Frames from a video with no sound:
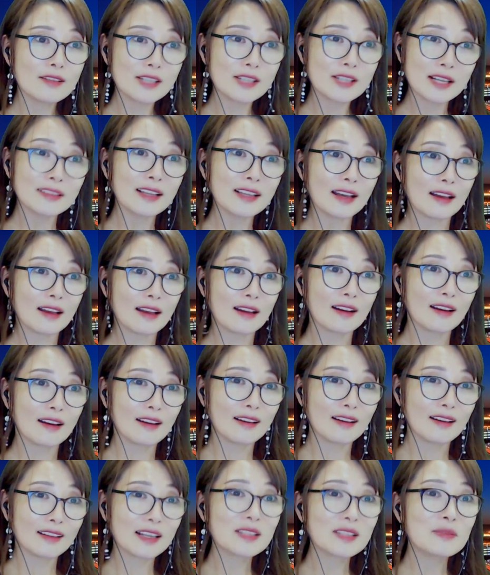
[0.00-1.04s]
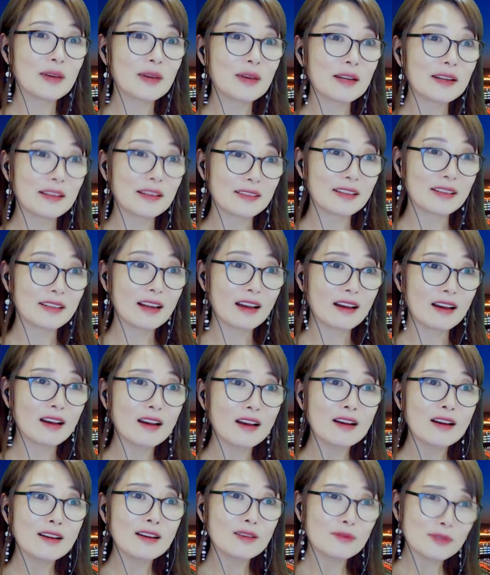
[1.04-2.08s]
그런다! 라는 말이 아니라
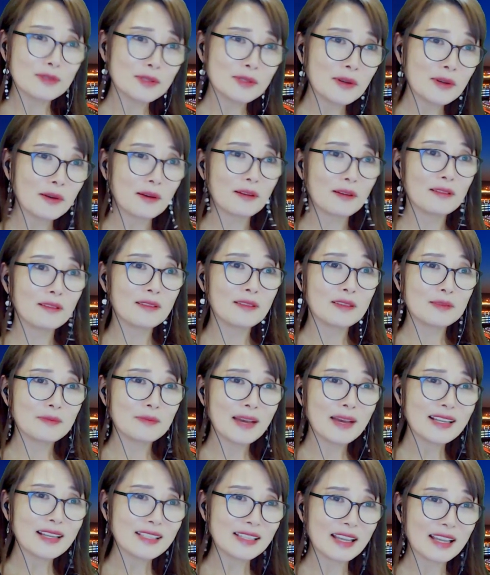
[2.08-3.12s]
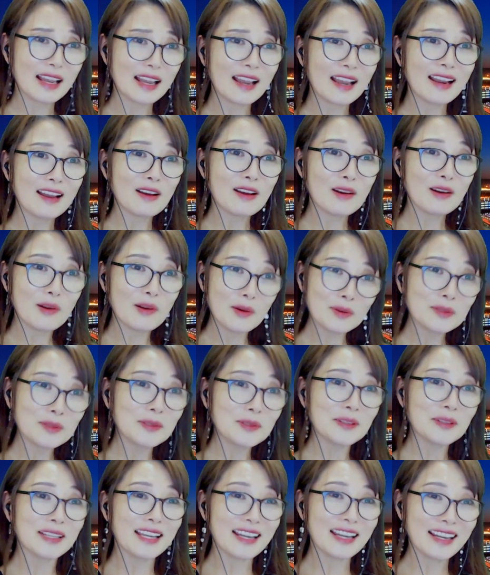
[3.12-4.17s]
웃어! 마시네!
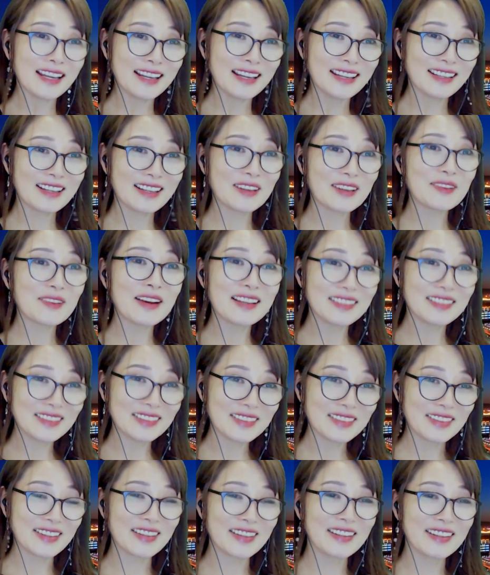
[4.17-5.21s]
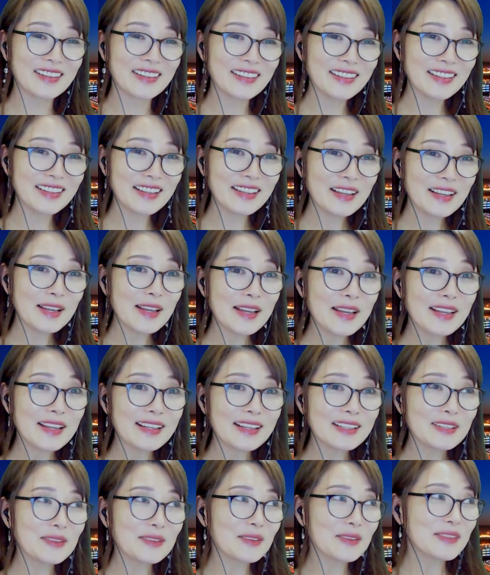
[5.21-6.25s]
혼돈이! 라고 하는 거예요.
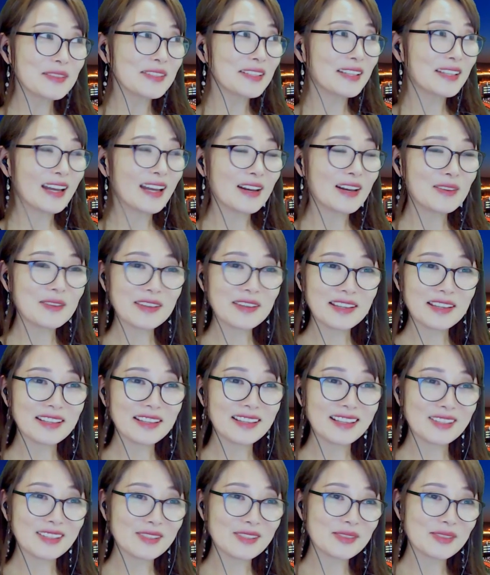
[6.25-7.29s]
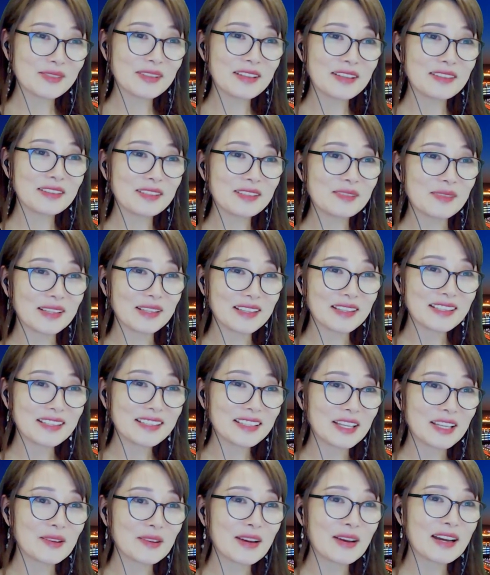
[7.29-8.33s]
그리고 어쩌다 한국인이나 중국인들을
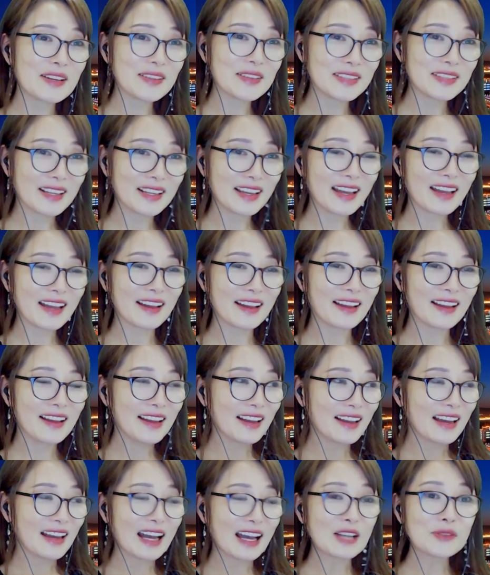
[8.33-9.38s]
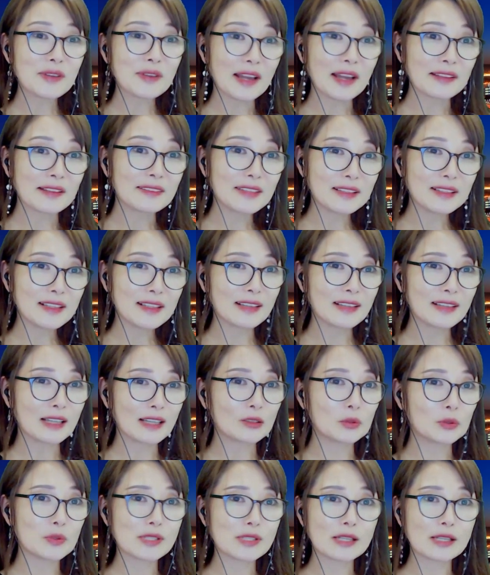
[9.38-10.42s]
만나서 대화하려니까 아주 간단한
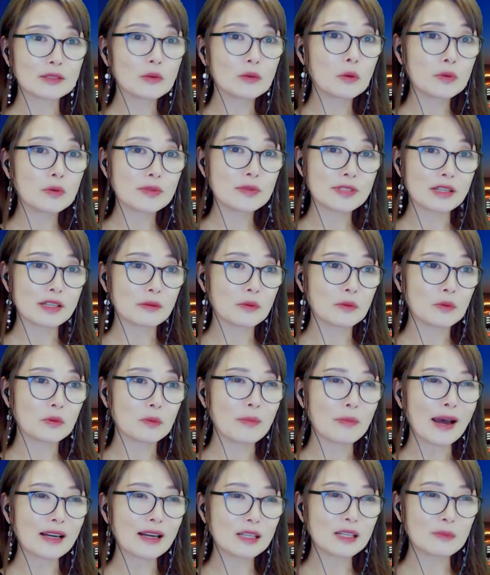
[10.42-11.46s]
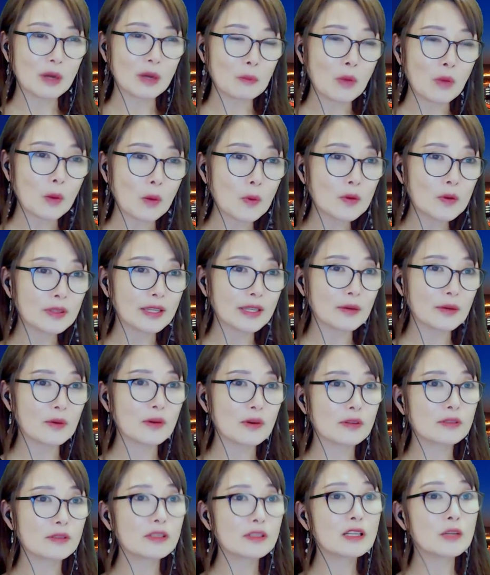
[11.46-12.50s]
단어도 잘 떠오르지 않고 말을 막
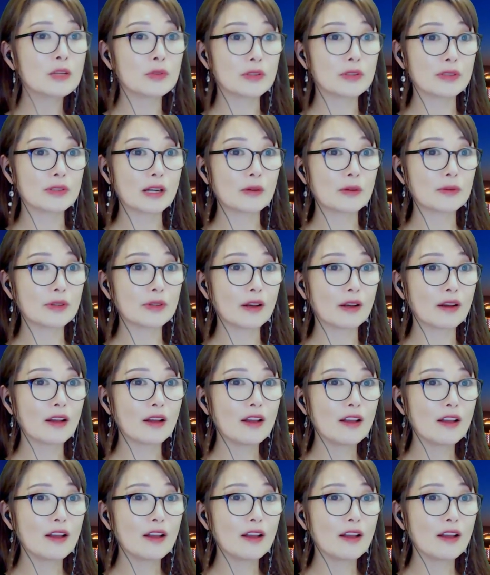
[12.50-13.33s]
버벅대고 그렇게 되더라고요.